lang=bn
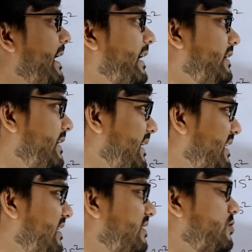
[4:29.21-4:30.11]
একটি
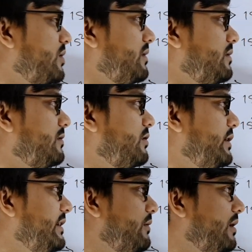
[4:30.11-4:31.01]
ইলেকট্রন
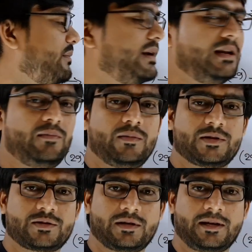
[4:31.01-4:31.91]
থ্রিডি অরবিটালে
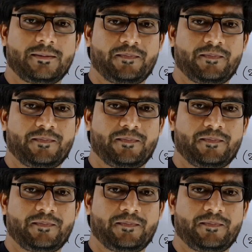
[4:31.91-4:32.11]
প্রবেশ করে